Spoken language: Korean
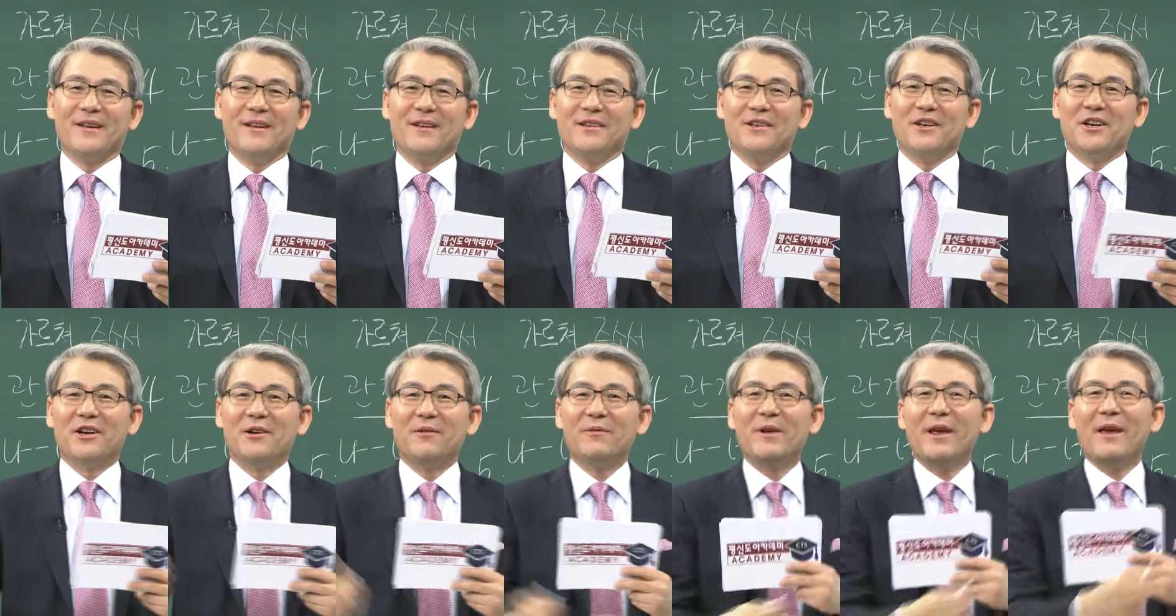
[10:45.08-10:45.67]

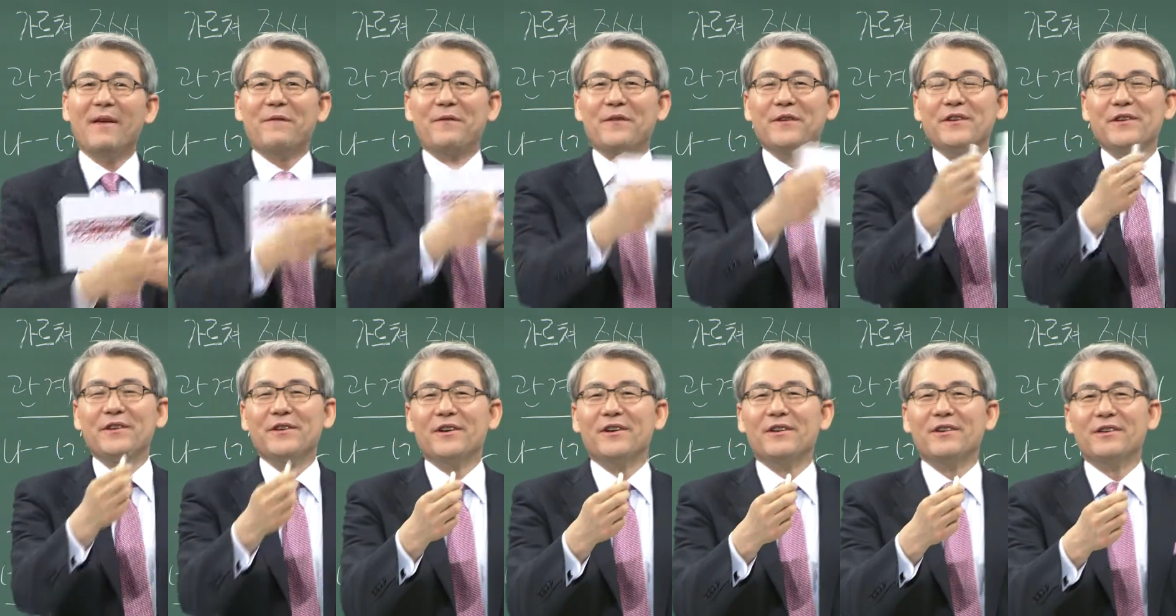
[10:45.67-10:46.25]
여러분의
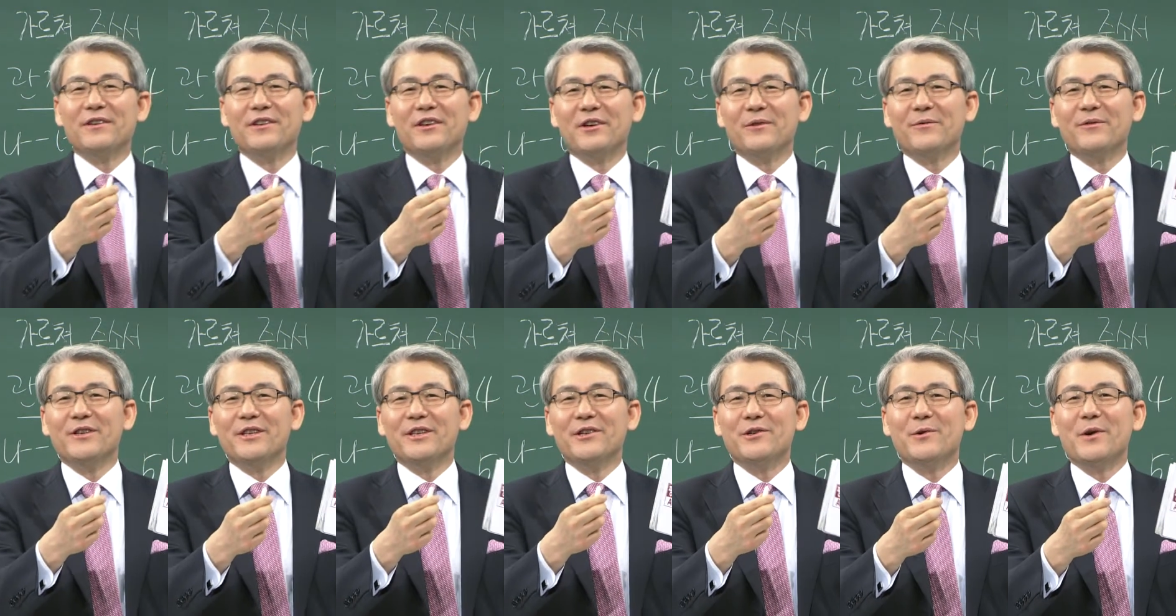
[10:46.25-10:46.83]
비전을
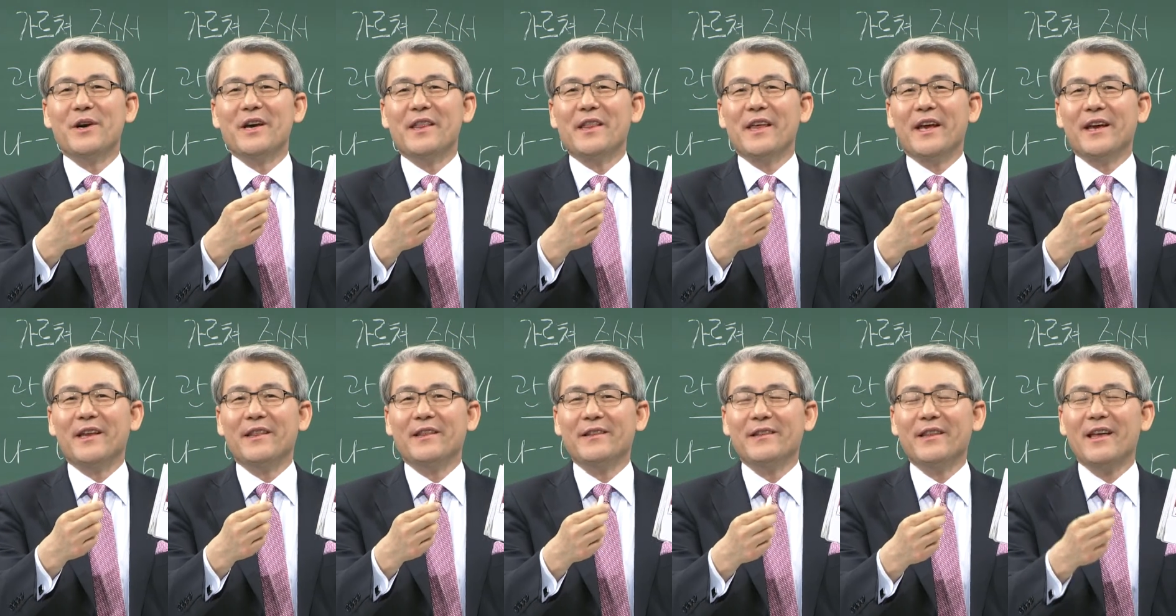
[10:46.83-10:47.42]
여러분이 이루어야
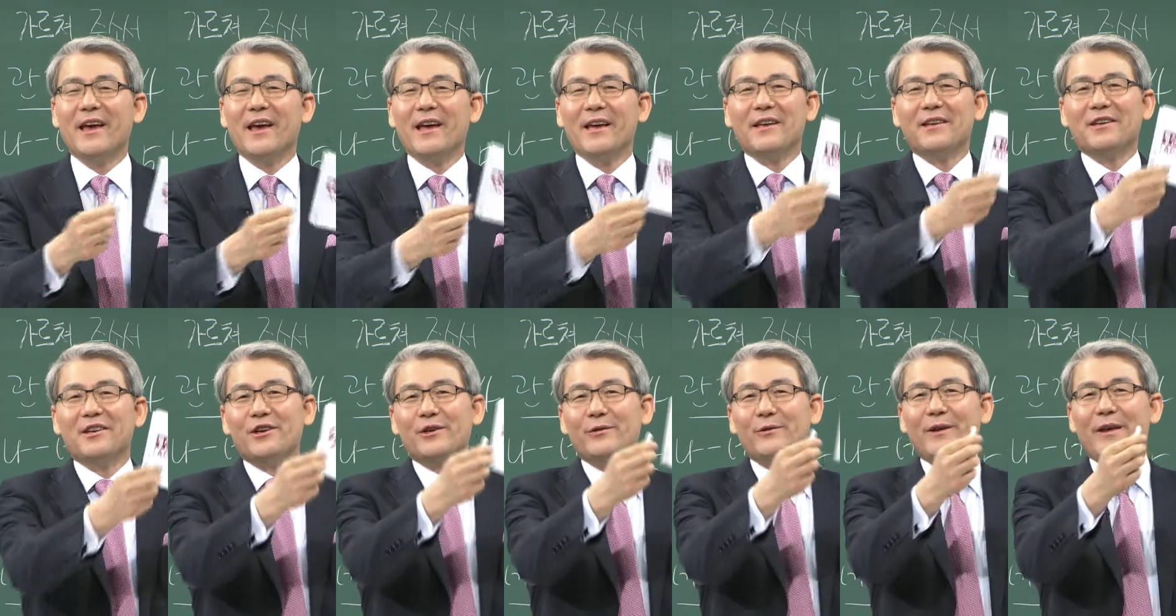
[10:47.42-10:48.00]
되겠는데
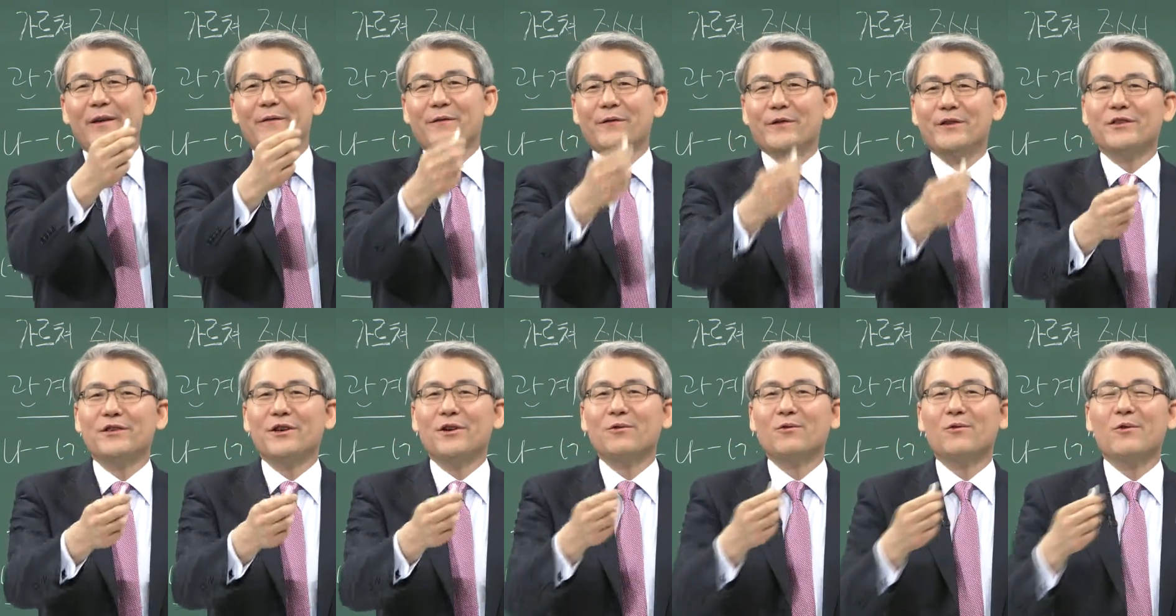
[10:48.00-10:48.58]
여러분의
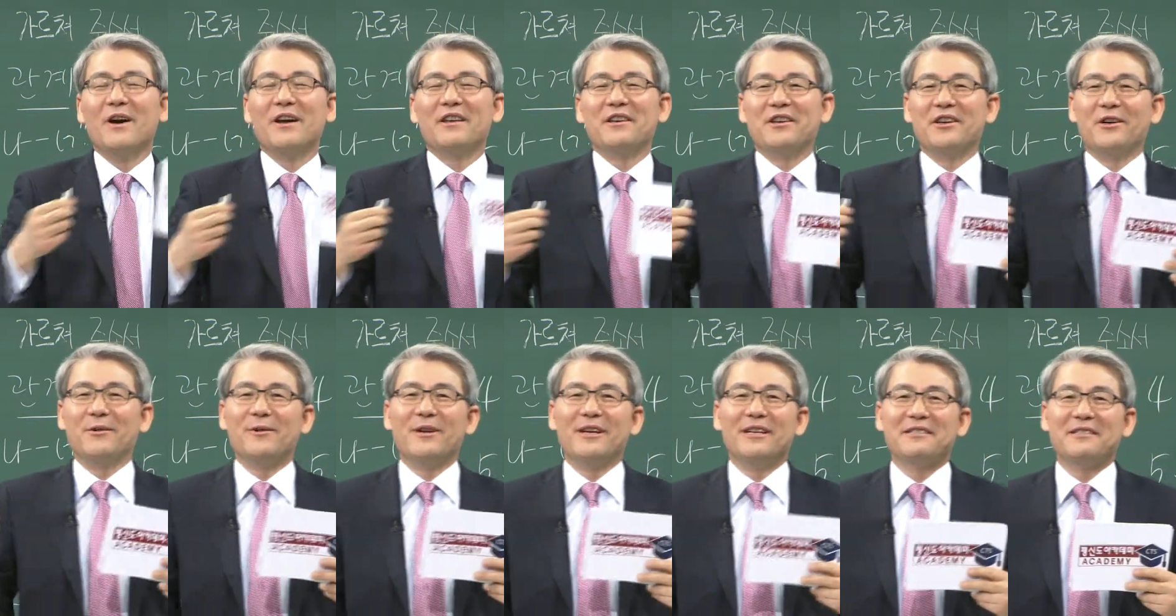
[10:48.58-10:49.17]
비전과
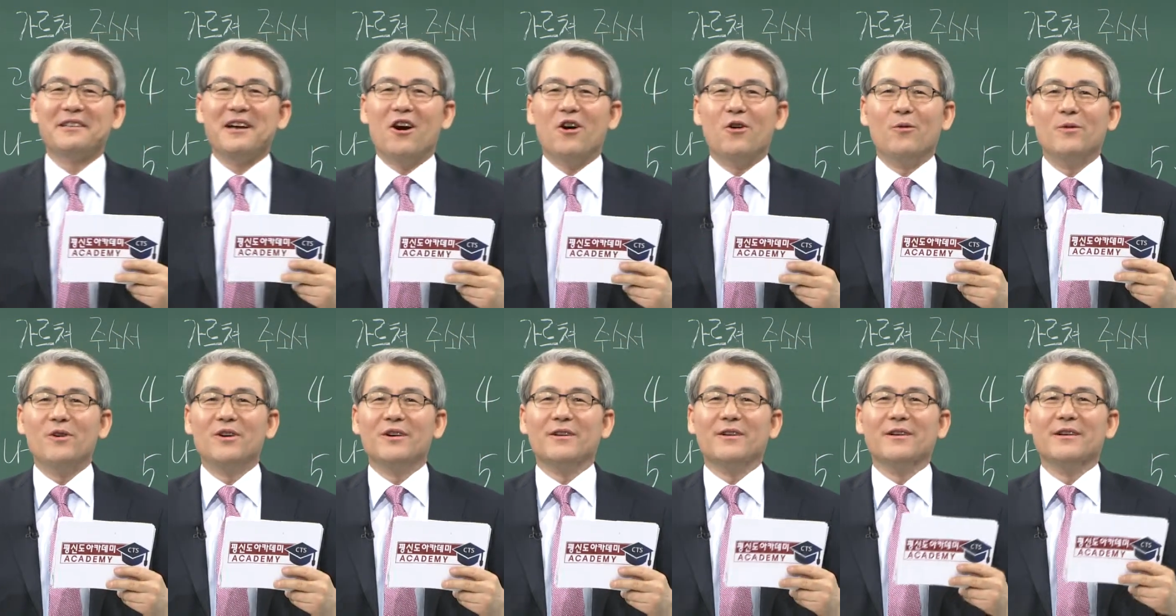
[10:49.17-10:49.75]
여러분의
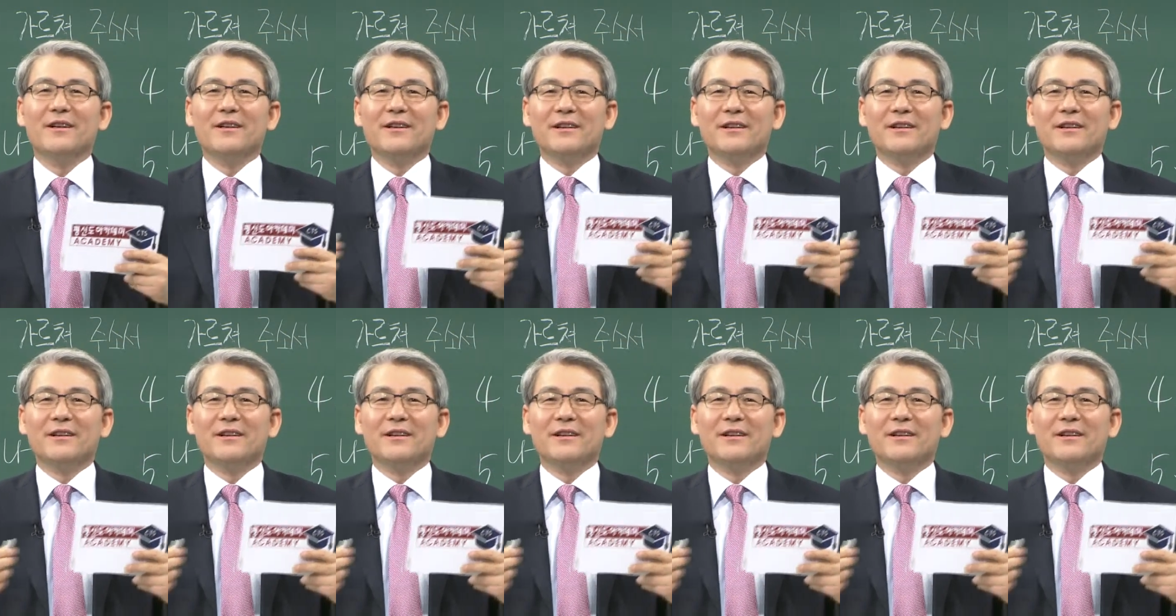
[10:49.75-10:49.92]
싸움을